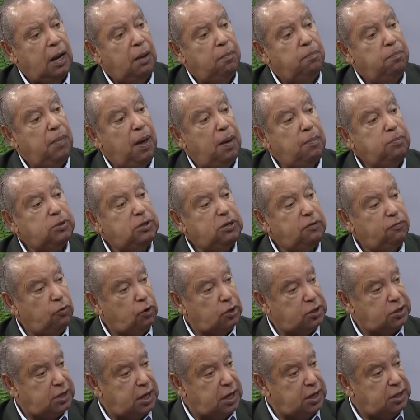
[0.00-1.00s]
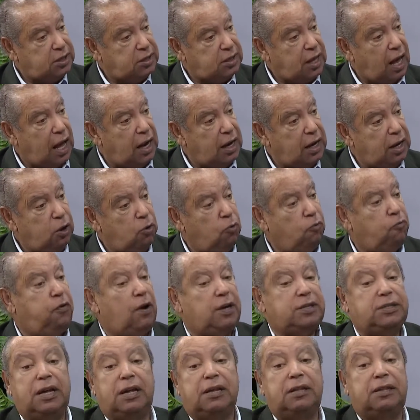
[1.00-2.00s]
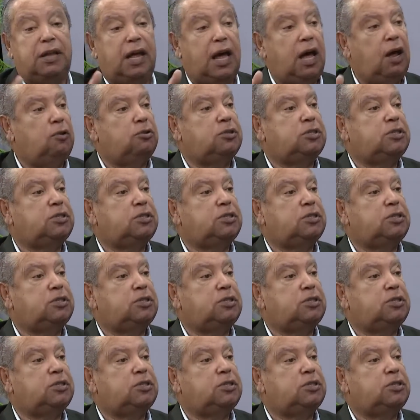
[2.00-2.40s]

mesmo se você está ali, um fazendeiro